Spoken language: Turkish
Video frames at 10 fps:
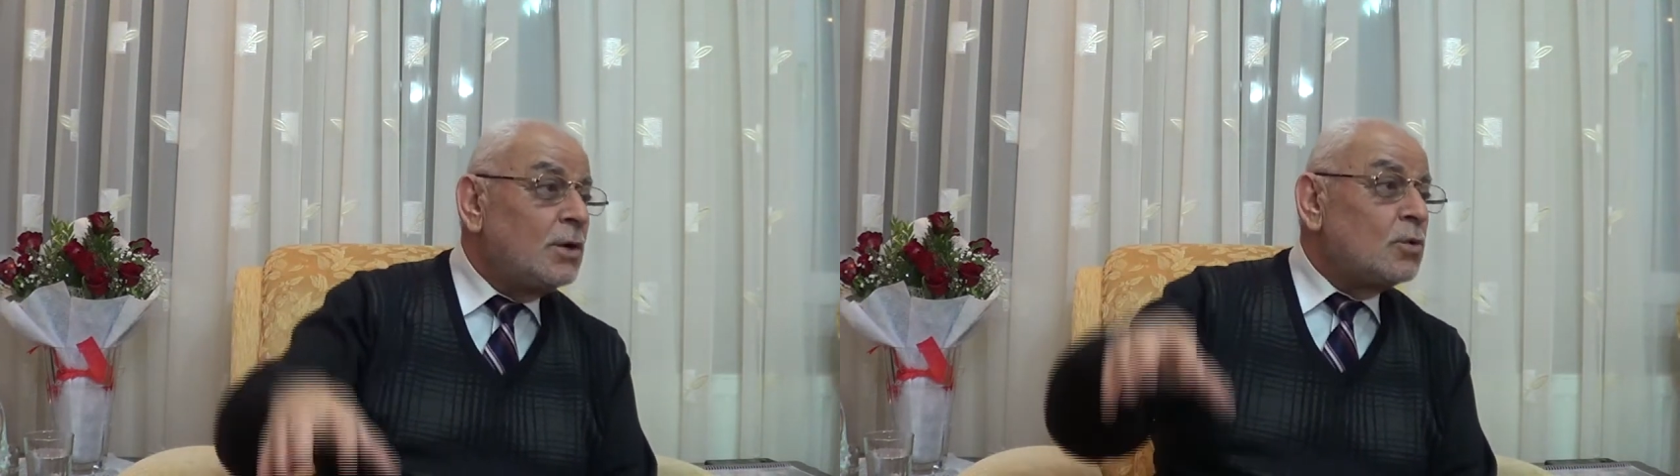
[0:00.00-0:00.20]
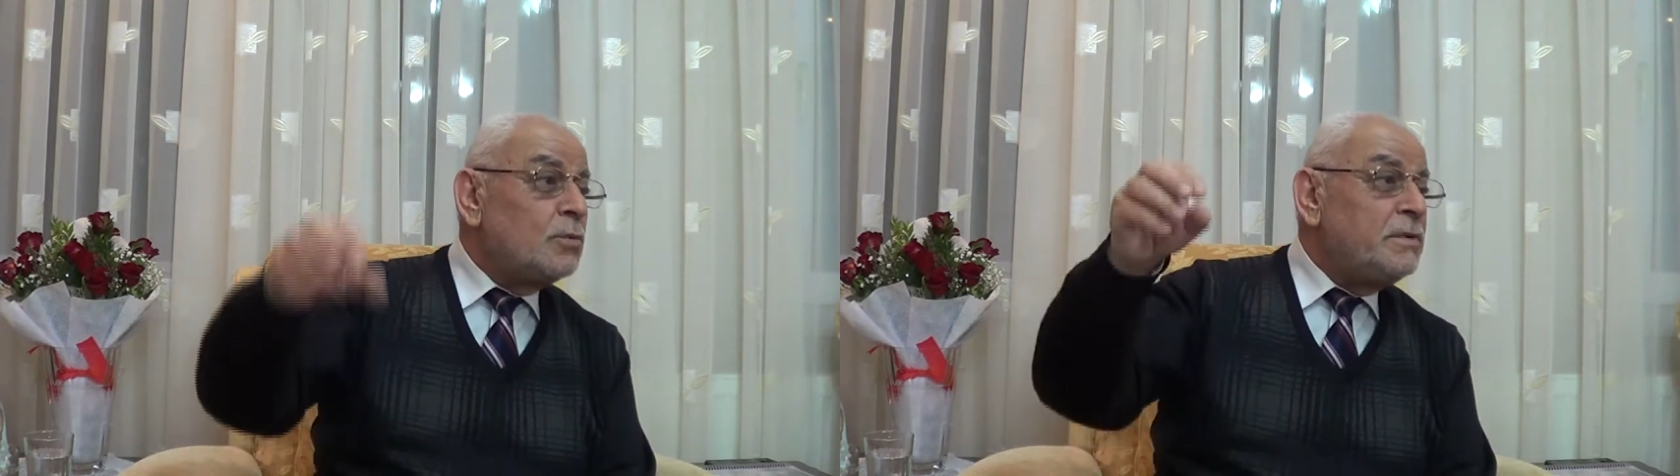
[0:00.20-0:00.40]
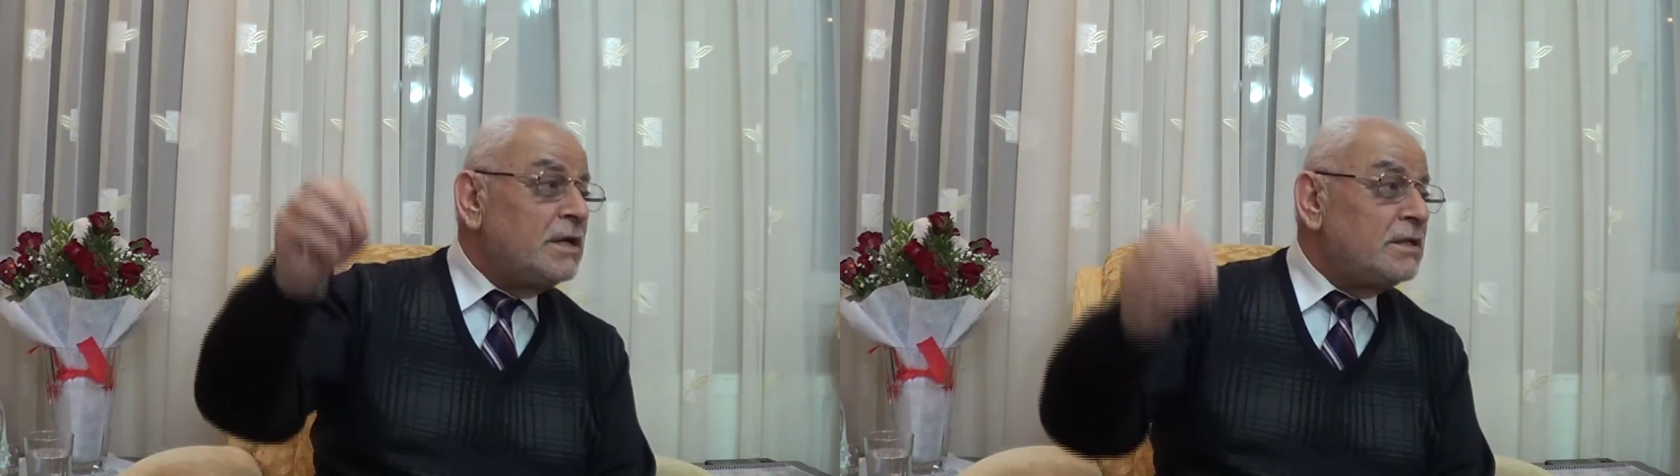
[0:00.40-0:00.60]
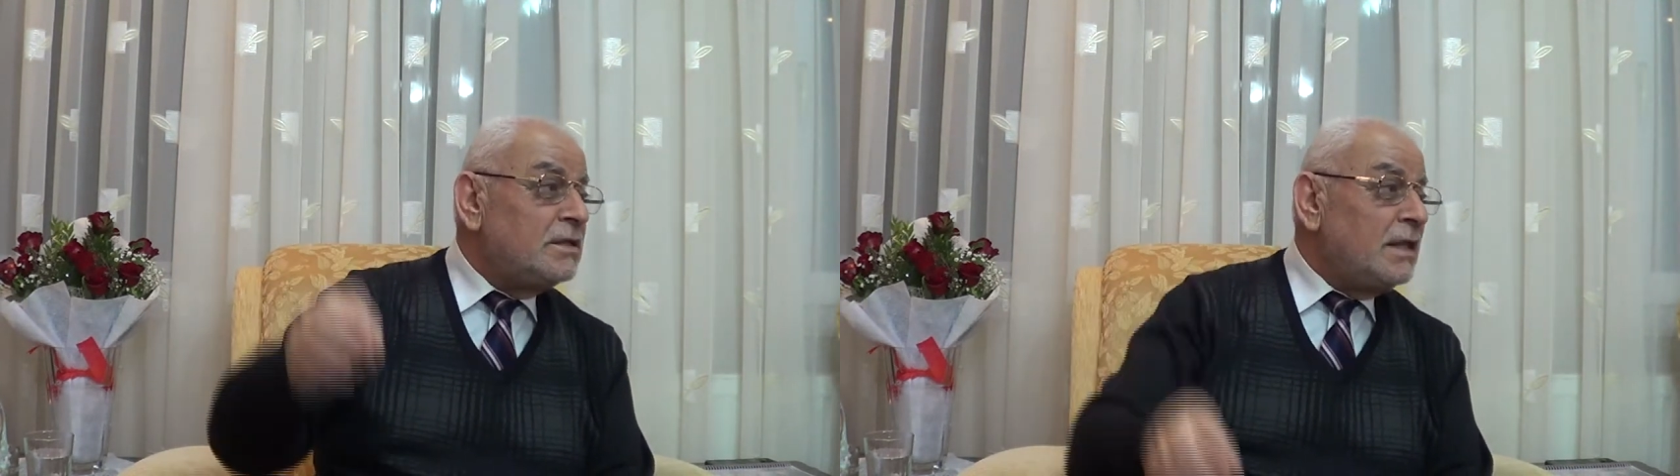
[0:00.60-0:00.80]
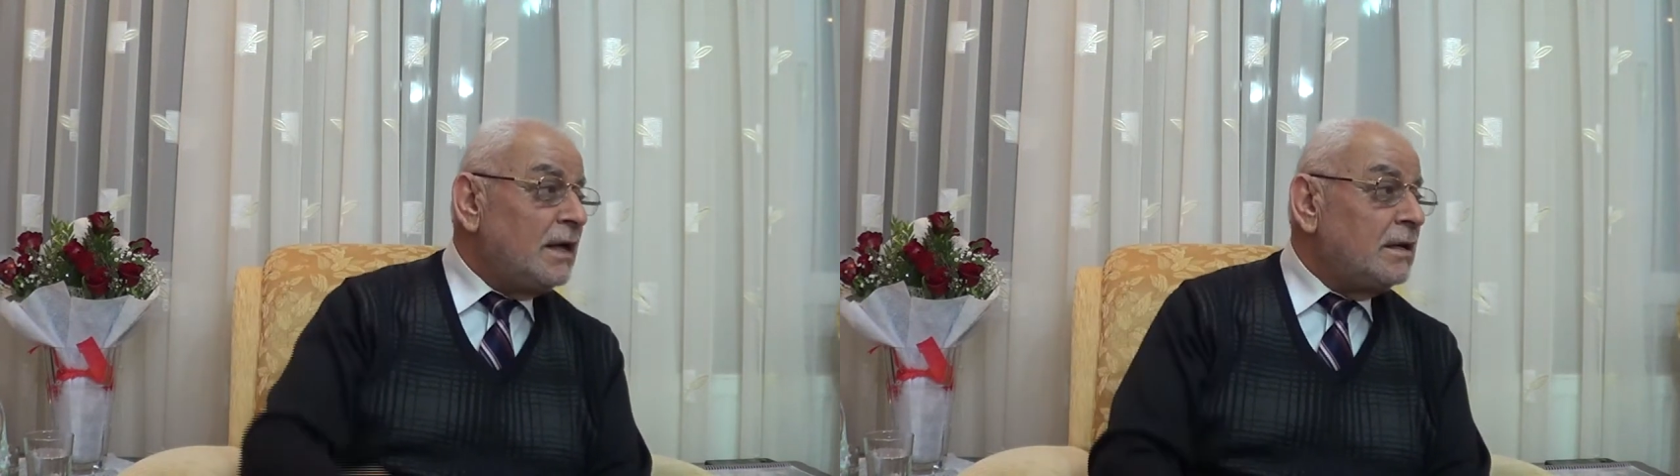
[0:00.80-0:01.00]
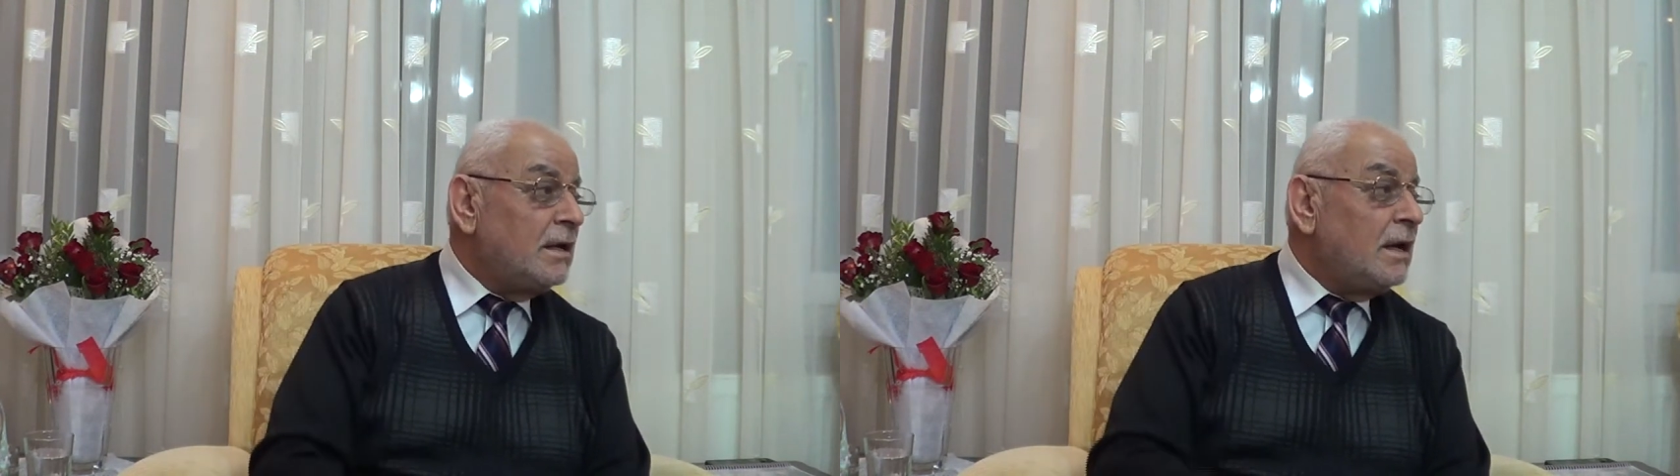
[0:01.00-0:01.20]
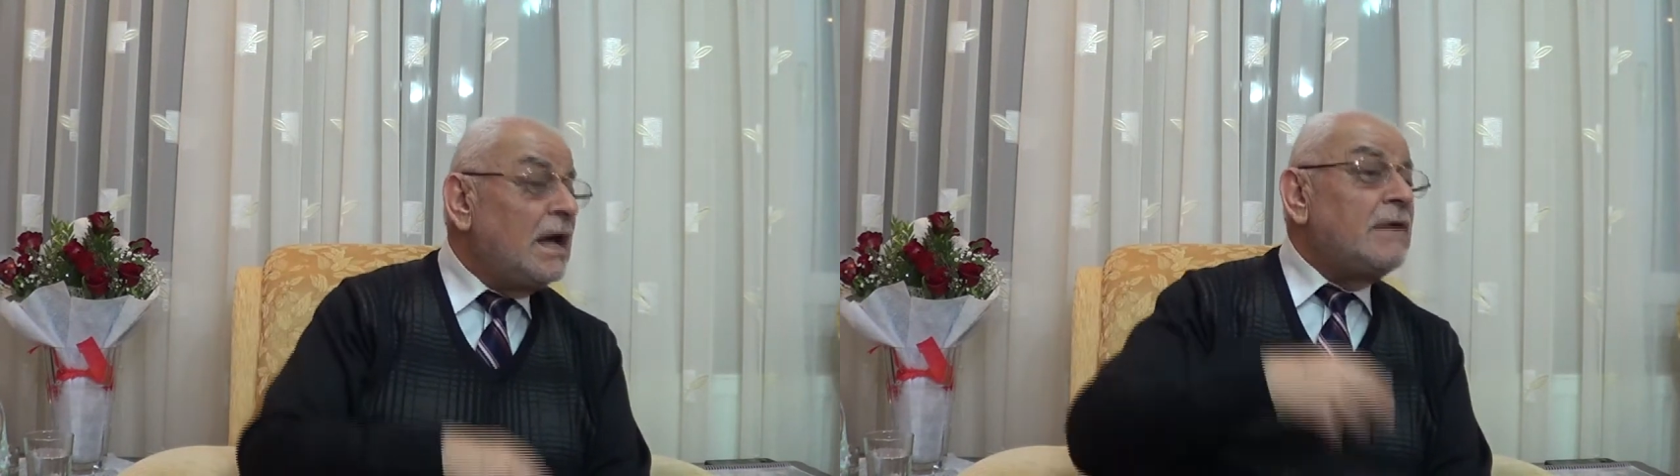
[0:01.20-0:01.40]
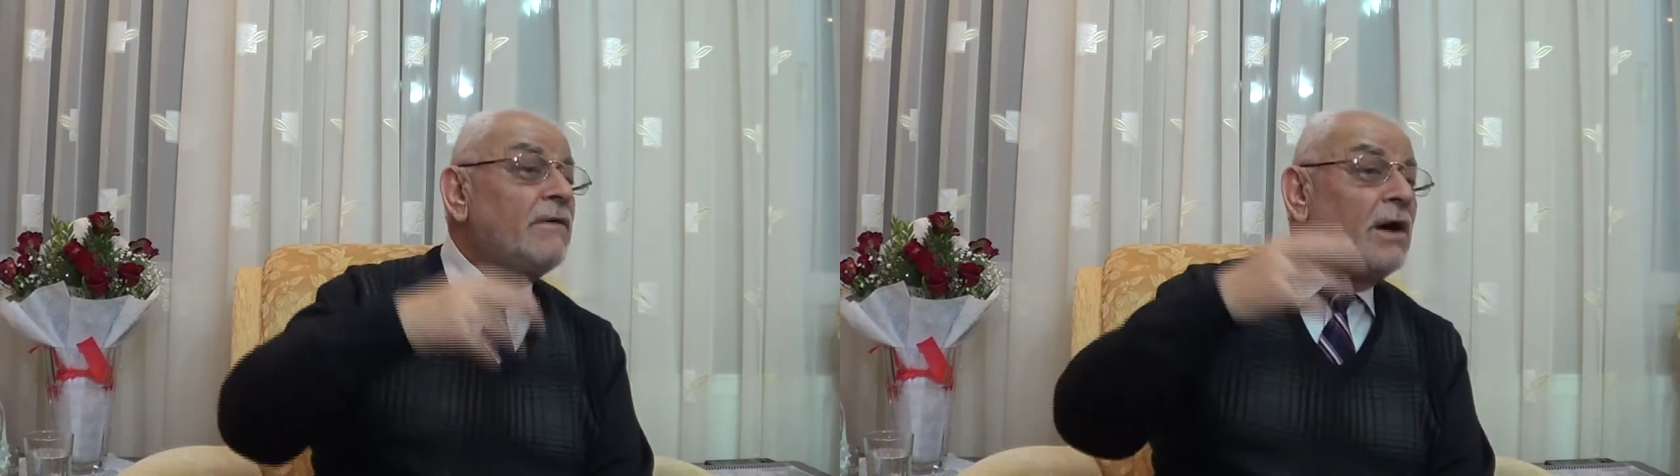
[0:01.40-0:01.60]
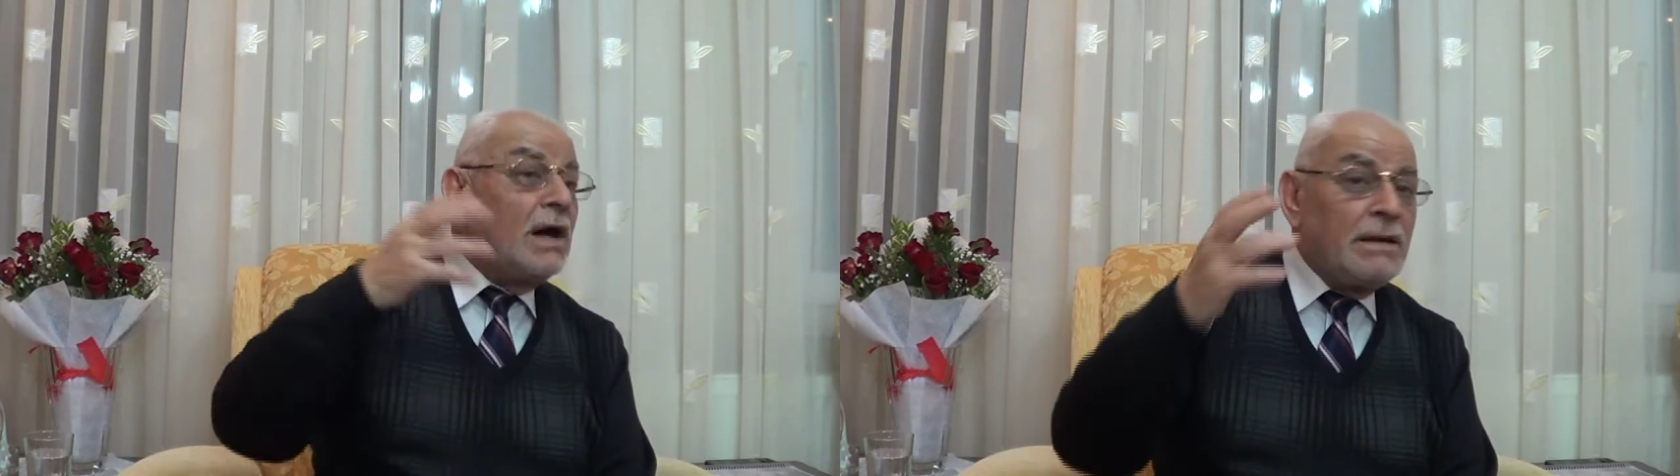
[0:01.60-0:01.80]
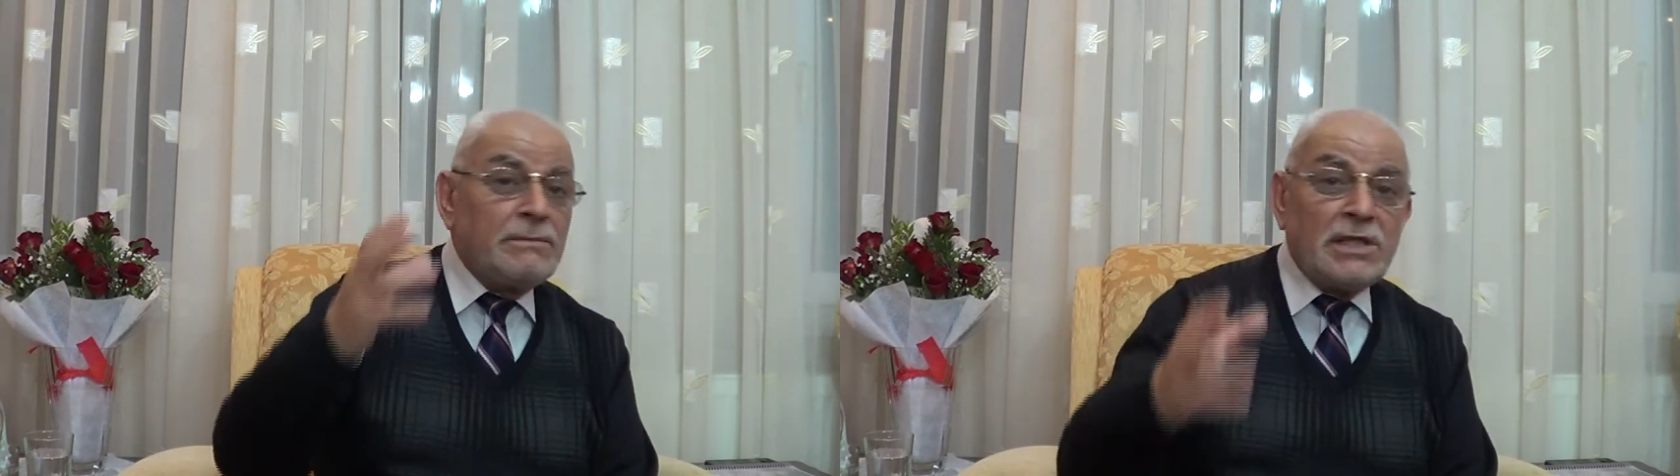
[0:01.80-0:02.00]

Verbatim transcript: Rubiyetinden ervah alem